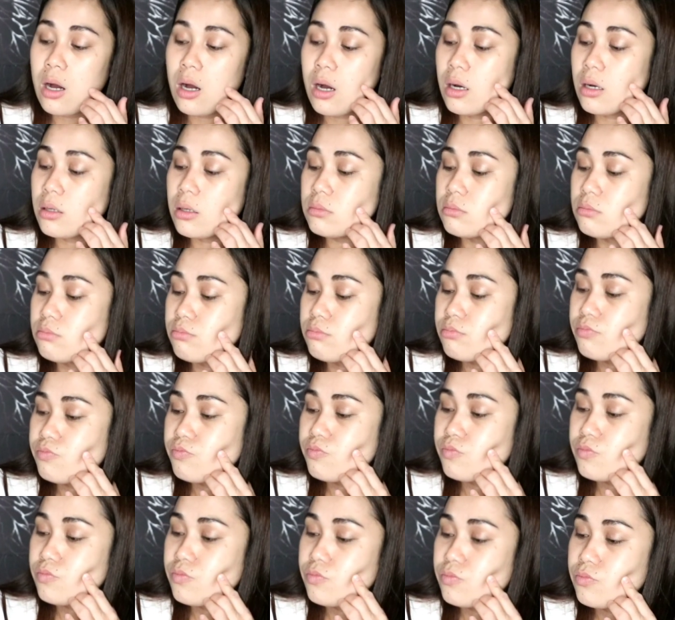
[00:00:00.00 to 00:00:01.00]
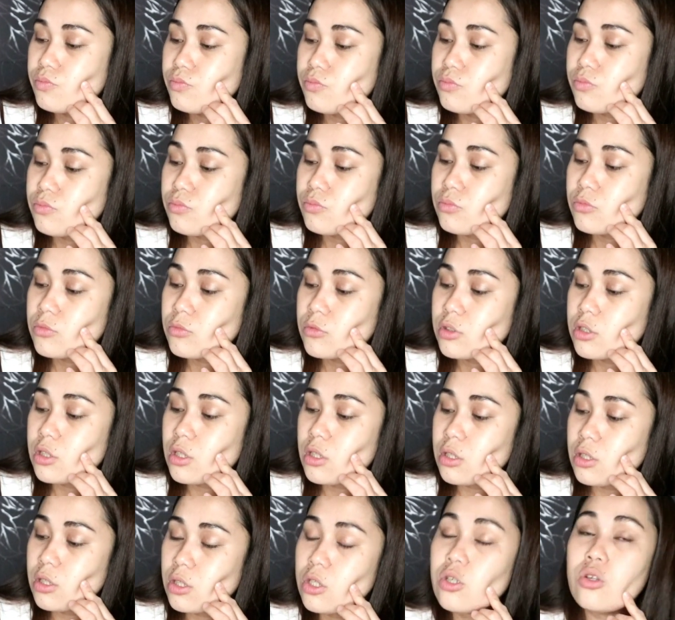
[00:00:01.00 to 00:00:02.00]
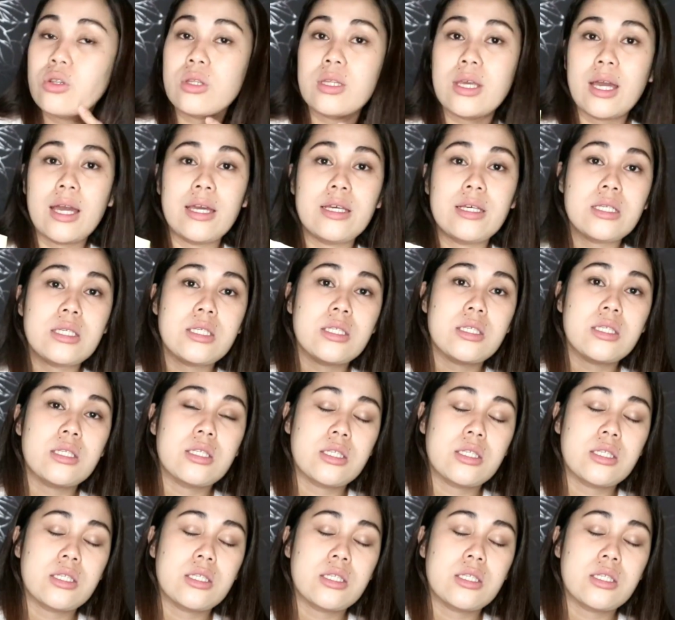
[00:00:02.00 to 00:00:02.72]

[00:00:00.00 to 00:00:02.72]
Um, yun guys,